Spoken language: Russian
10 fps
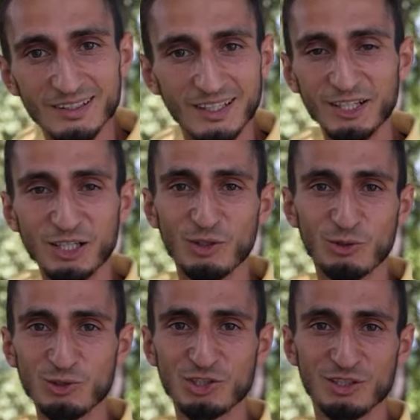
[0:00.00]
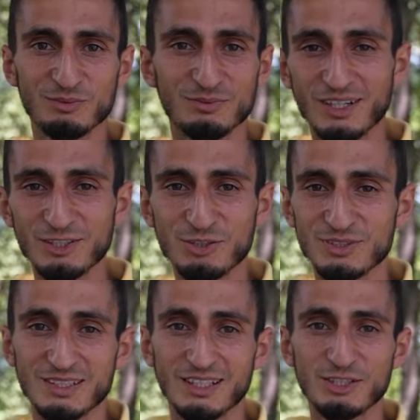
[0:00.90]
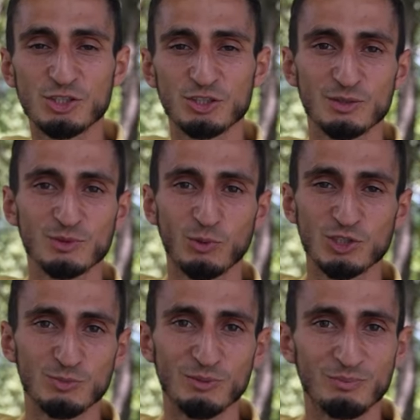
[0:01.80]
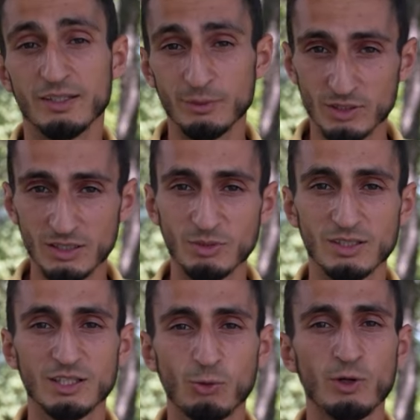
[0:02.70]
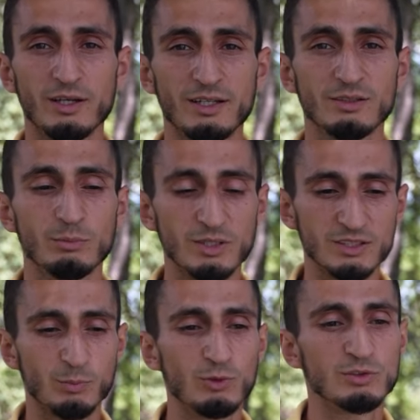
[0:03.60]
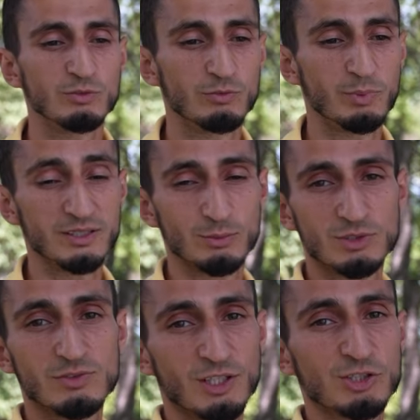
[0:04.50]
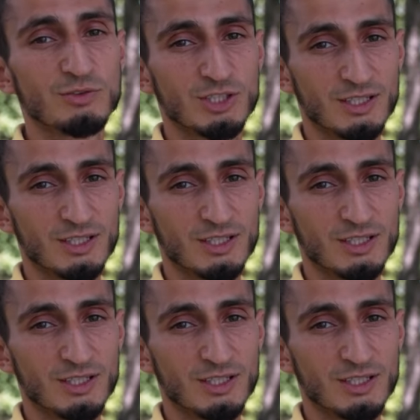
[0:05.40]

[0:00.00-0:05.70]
Эта ореховая роща выращивается органическим способом. И вот именно такой орех мы используем в производстве нашего